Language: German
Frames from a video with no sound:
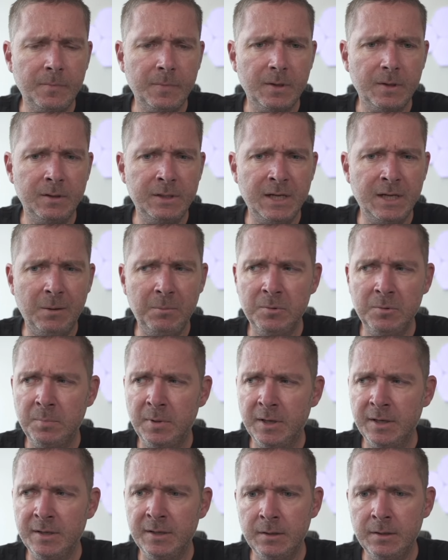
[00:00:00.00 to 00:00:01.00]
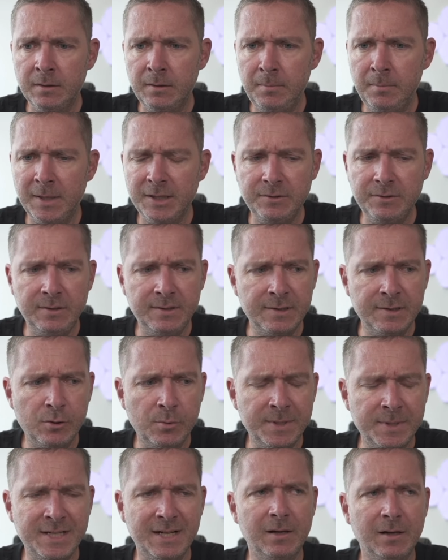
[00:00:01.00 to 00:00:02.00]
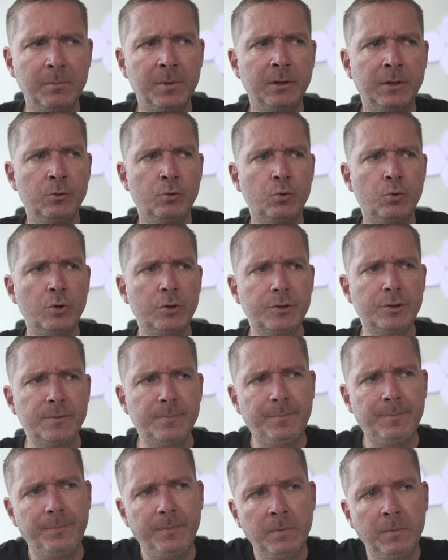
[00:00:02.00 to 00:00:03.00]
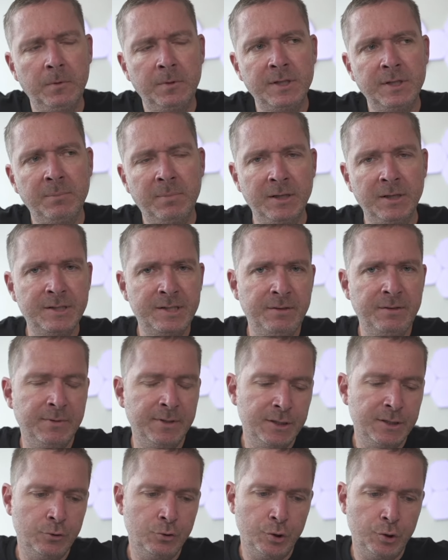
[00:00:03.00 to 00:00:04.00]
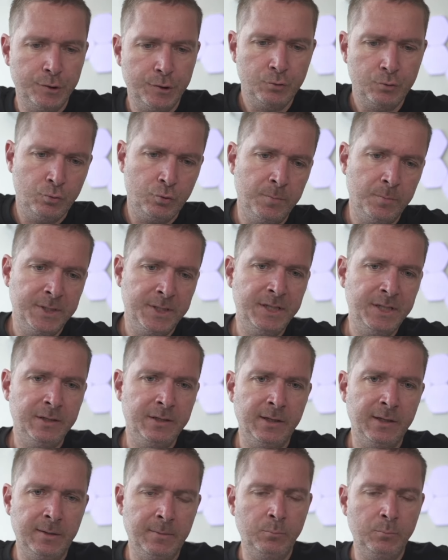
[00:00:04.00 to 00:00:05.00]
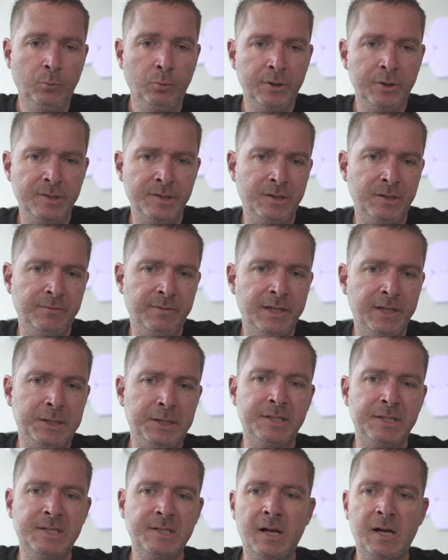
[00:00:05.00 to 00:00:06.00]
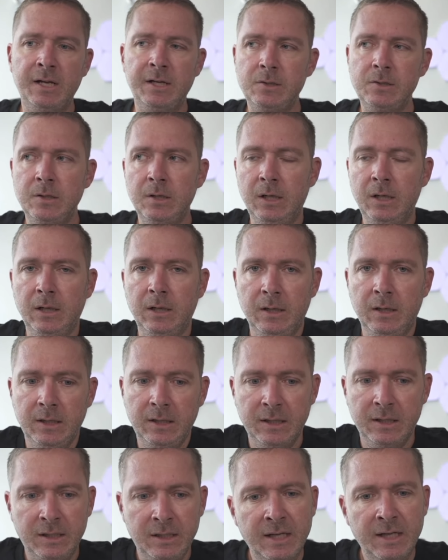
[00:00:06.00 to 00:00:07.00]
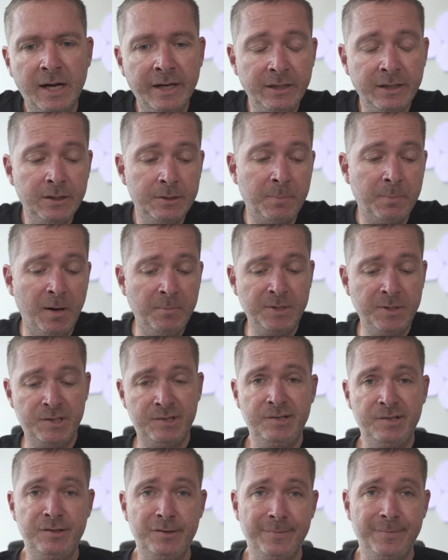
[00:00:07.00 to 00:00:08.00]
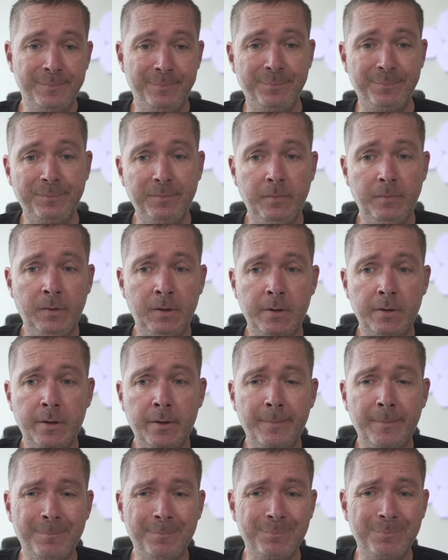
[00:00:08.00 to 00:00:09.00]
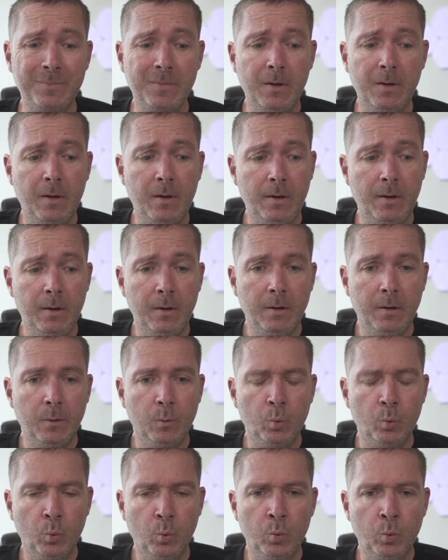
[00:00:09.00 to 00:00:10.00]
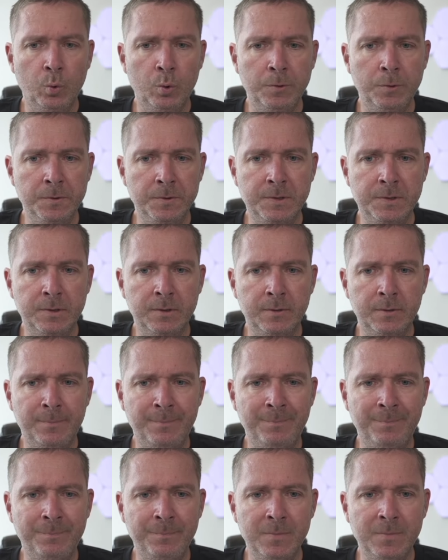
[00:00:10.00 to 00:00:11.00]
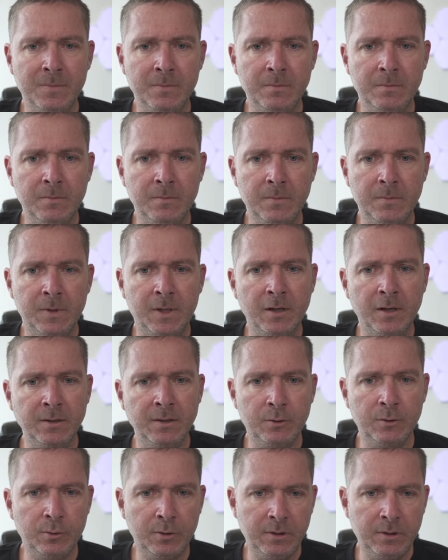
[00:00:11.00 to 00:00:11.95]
ich habe bei äh, manchen dieser Kommentare mal geguckt und ich habe mal gesehen, was sie sonst so kommentiert haben oder seit welcher Zeit die eigentlich bei mir sind. Ja. Und ähm, dann